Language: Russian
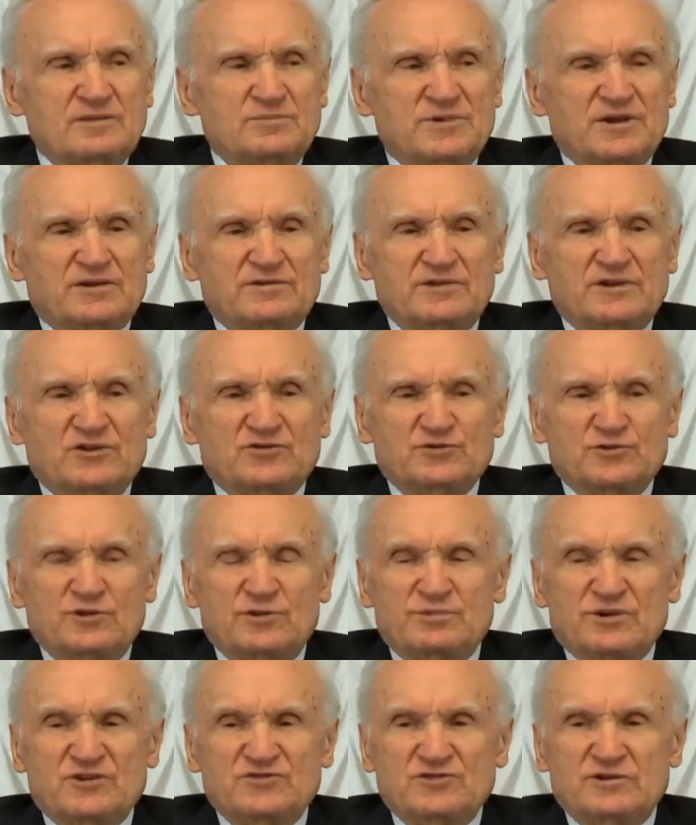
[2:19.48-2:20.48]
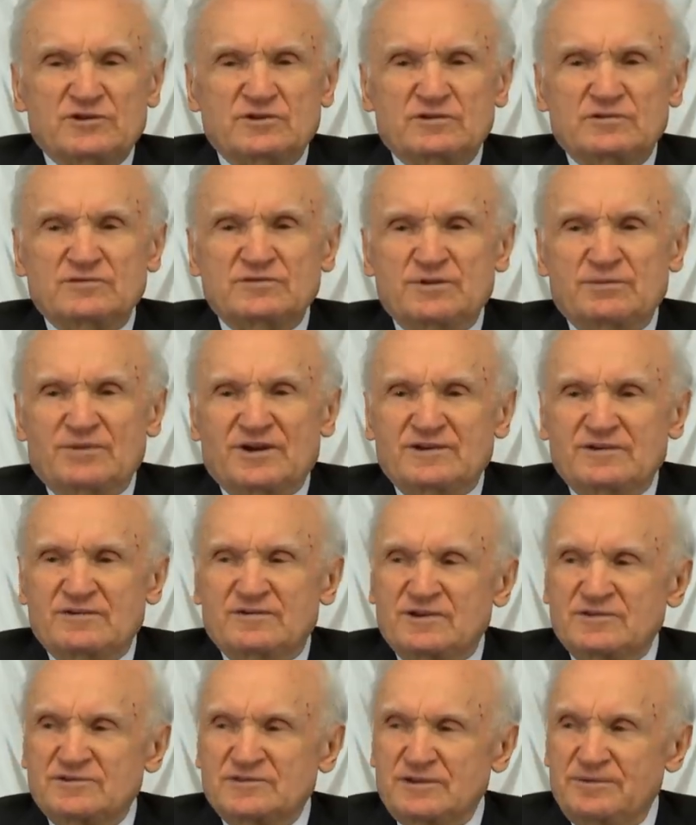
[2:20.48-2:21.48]
Первое, на что я обращаю внимание
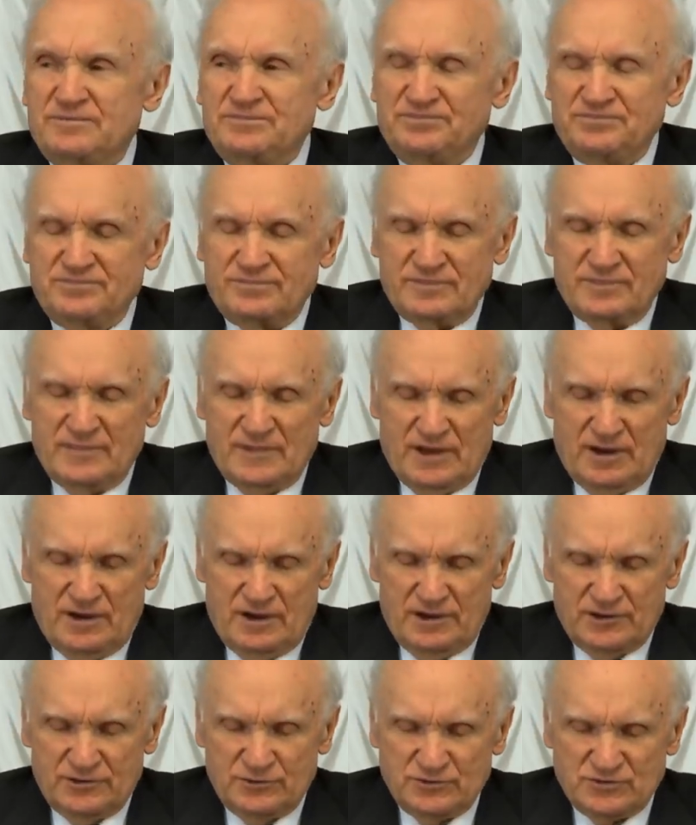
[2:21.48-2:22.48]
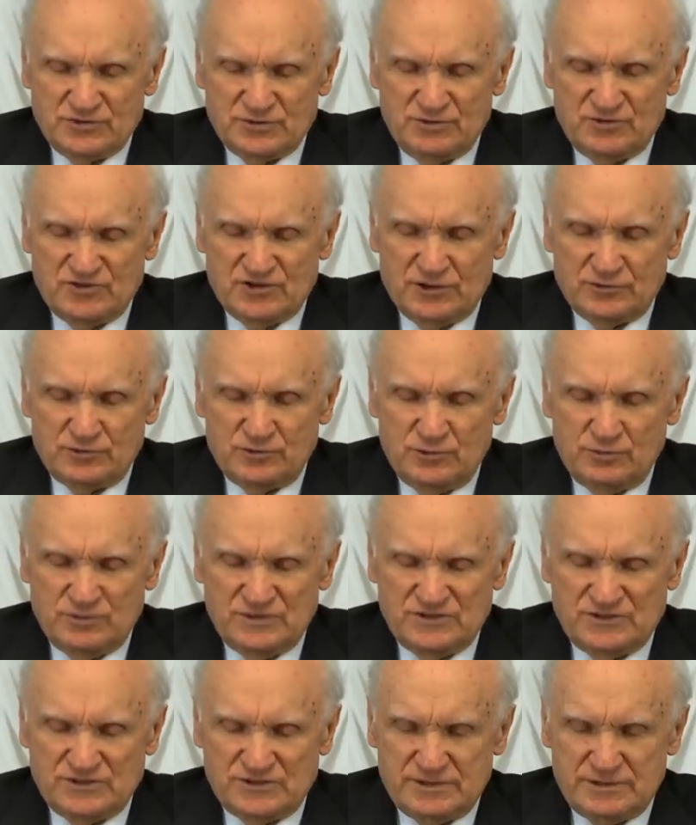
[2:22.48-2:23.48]
ваше, на одну замечательную
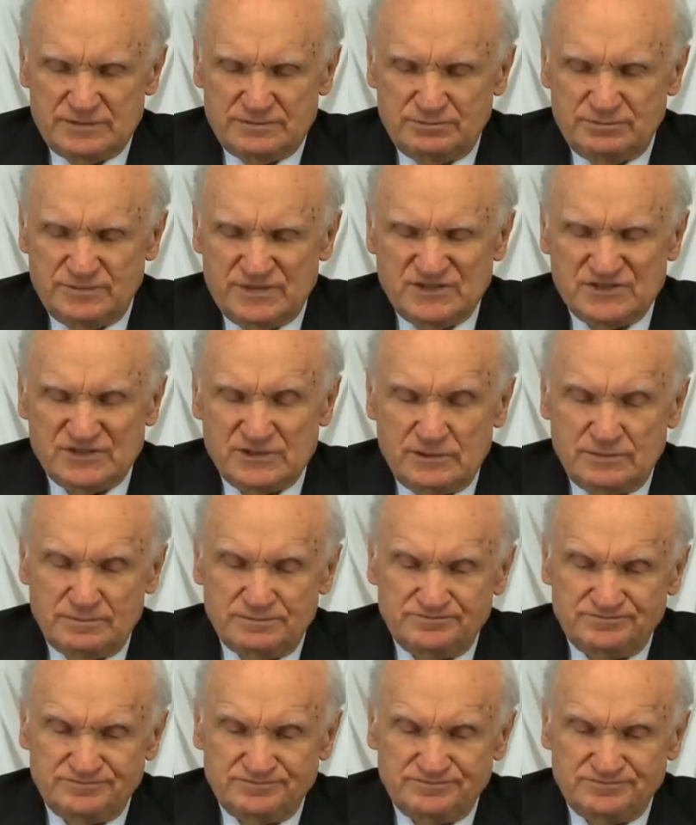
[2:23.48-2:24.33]
мысль, мысль